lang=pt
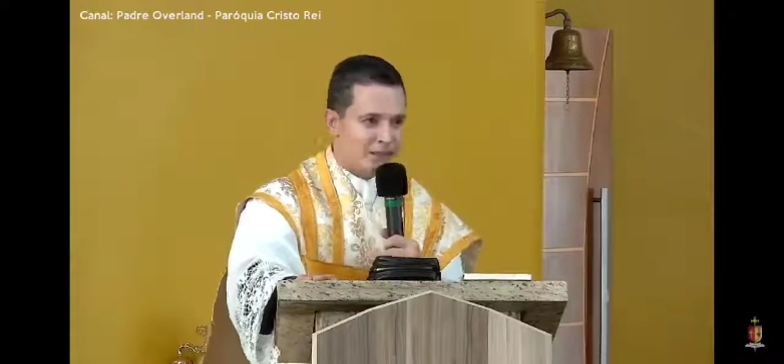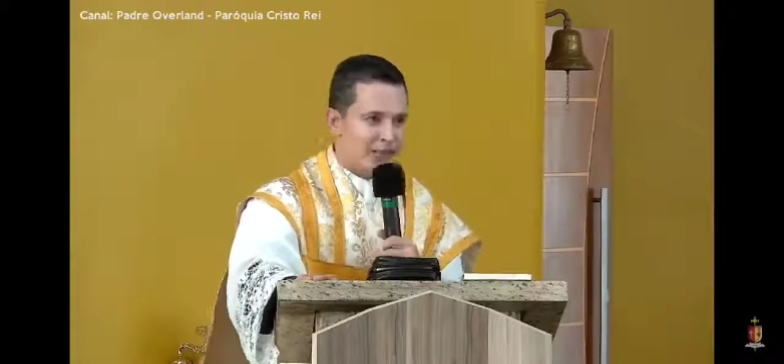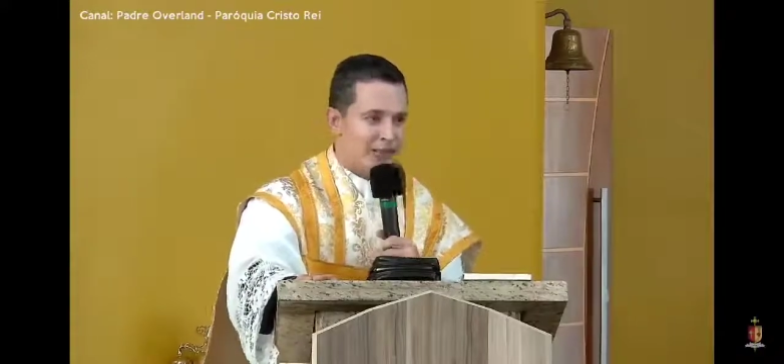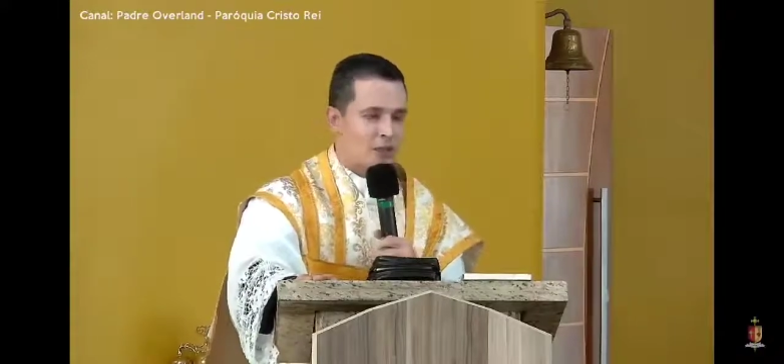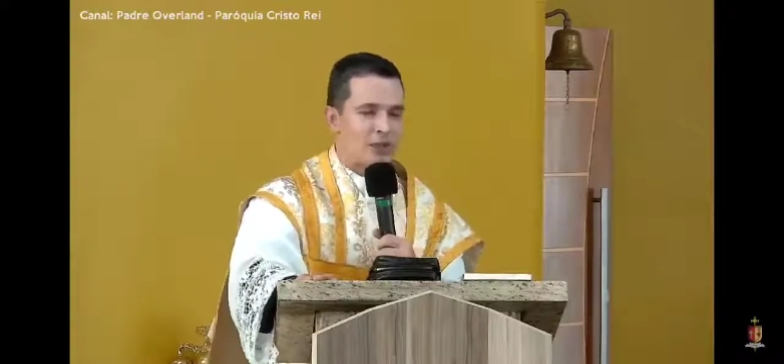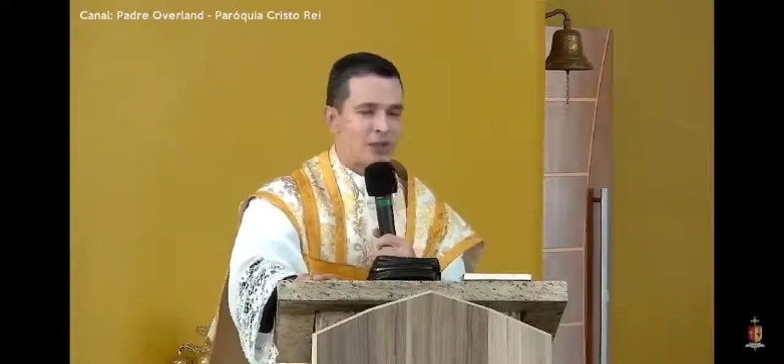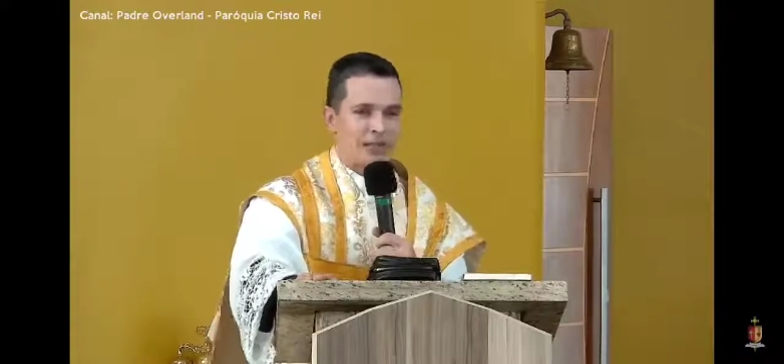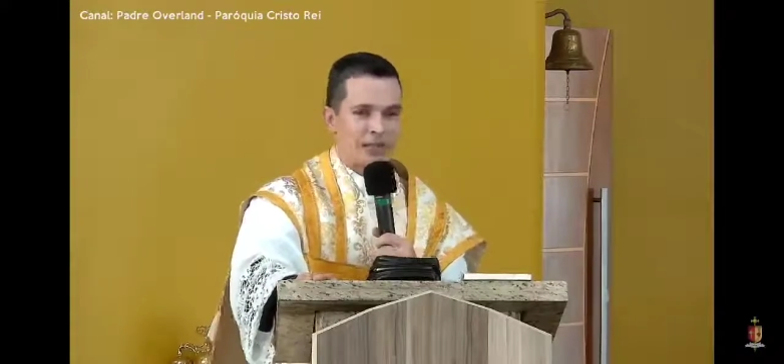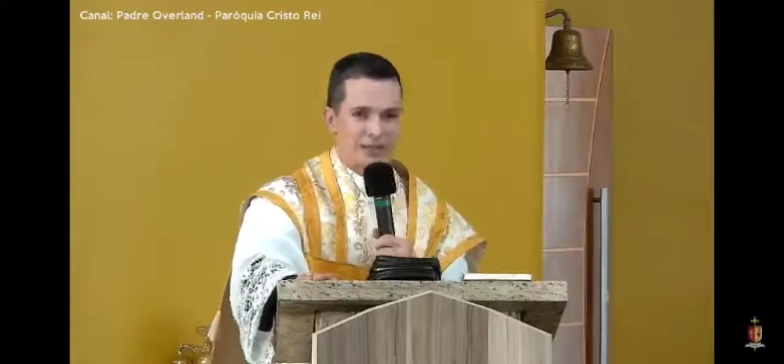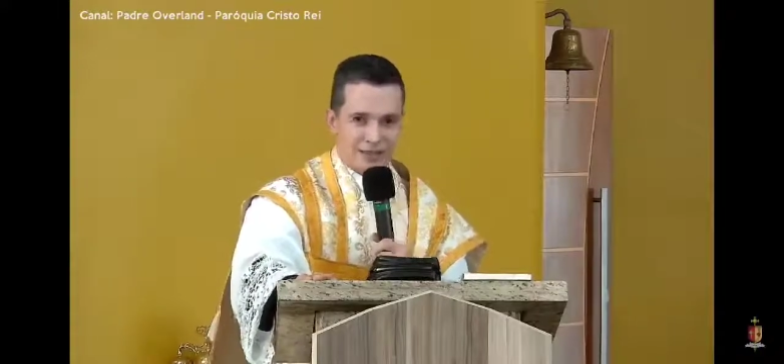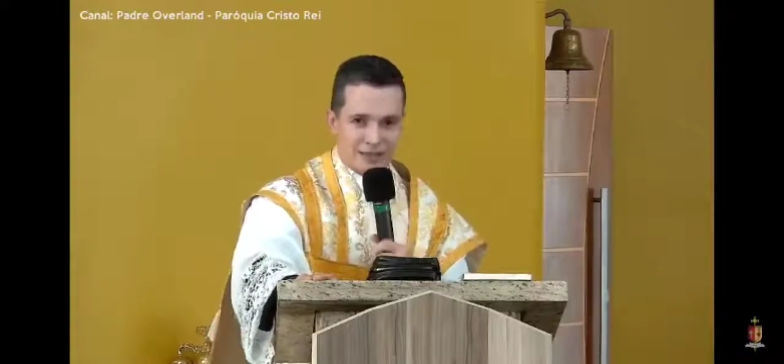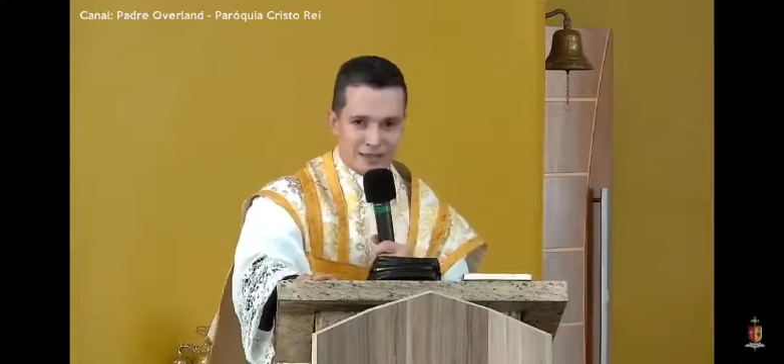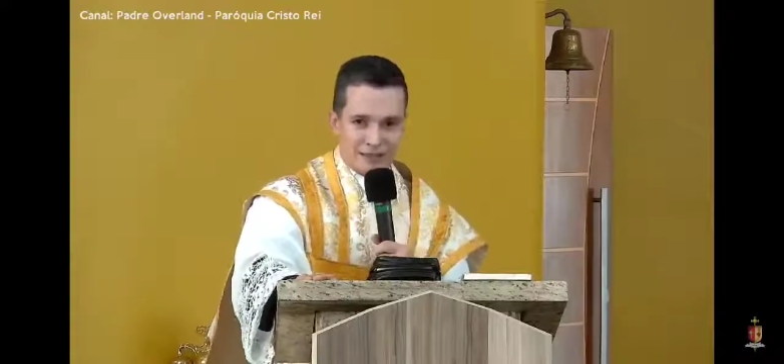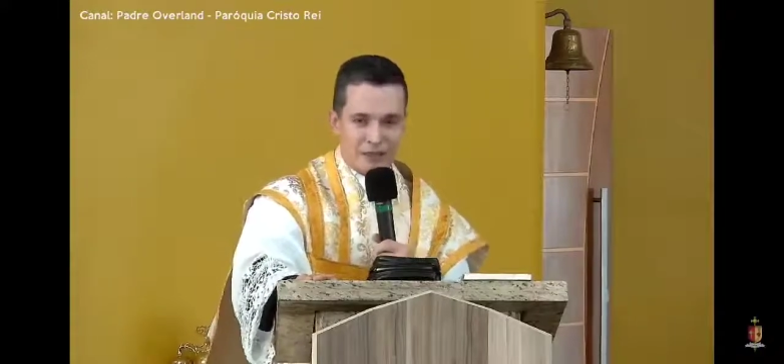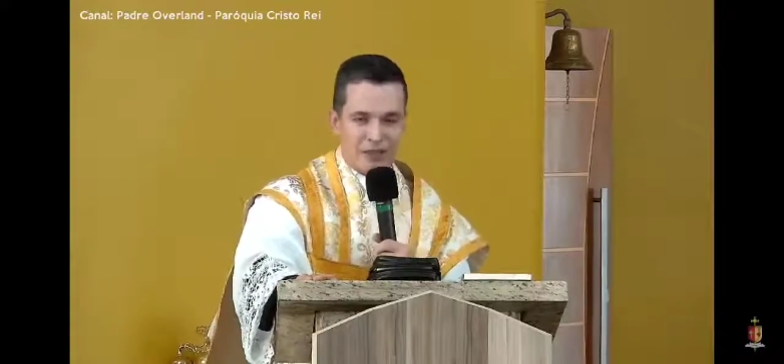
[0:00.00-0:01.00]
na
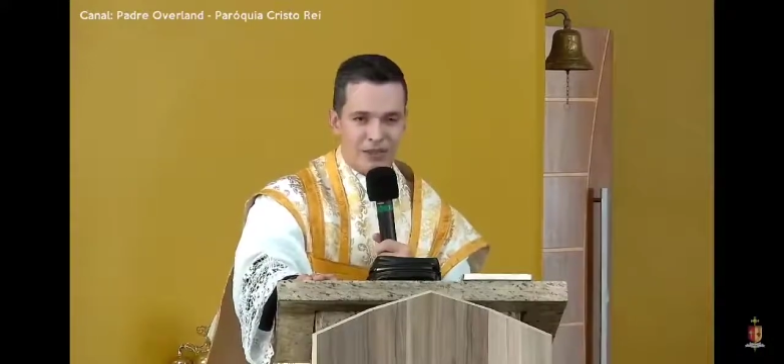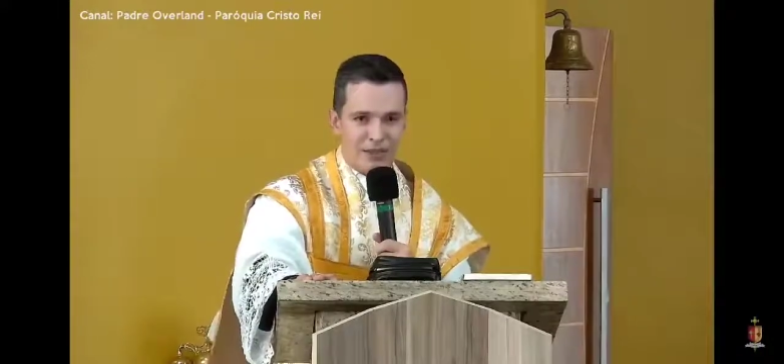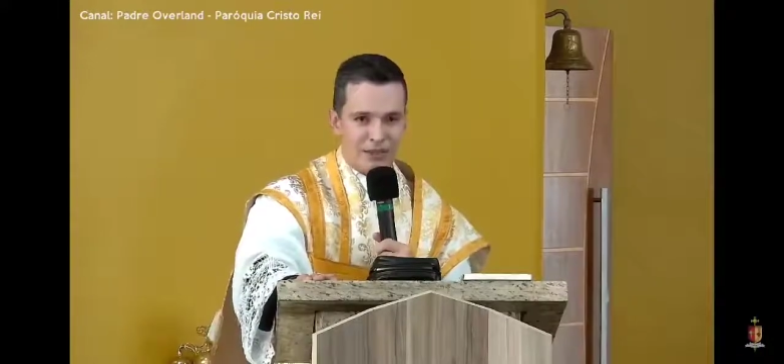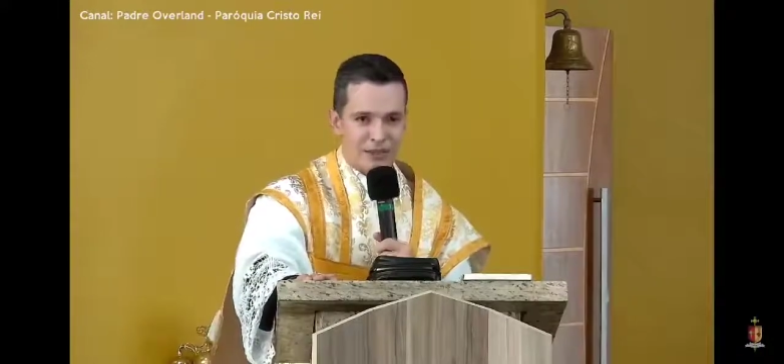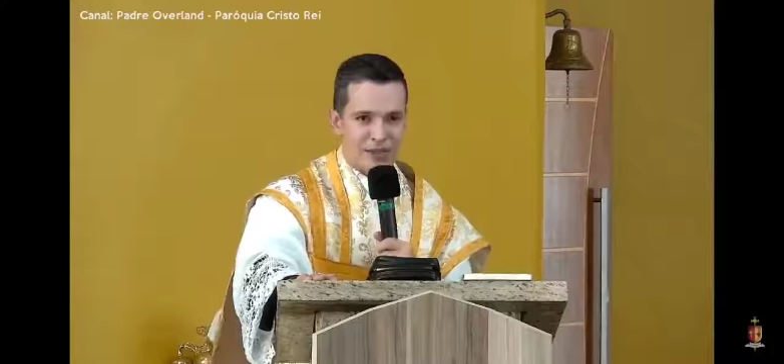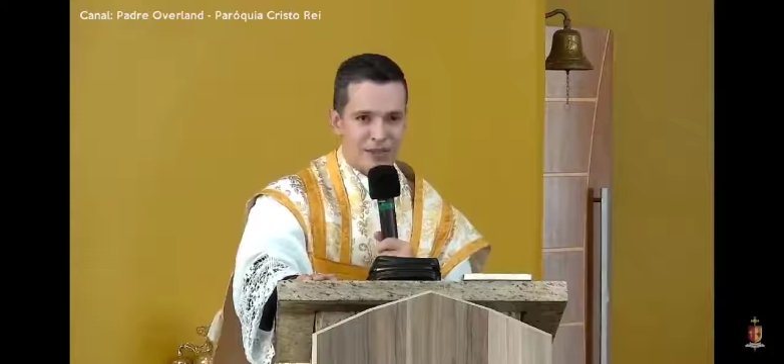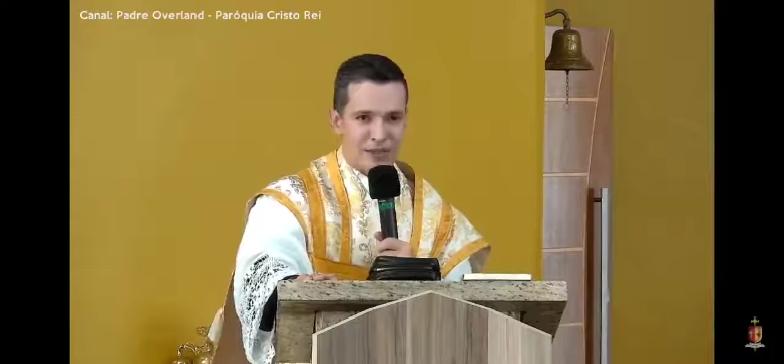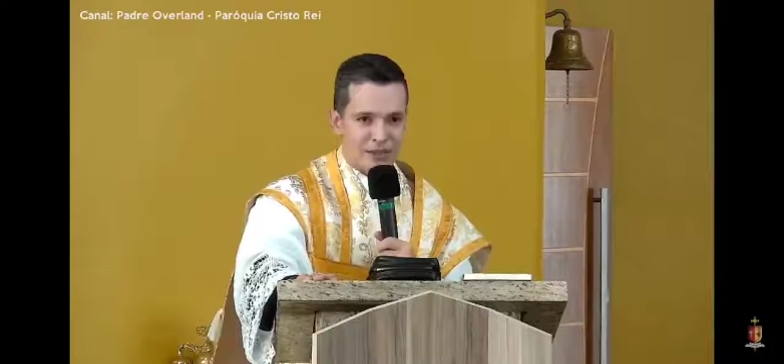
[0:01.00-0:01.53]
Santa Missa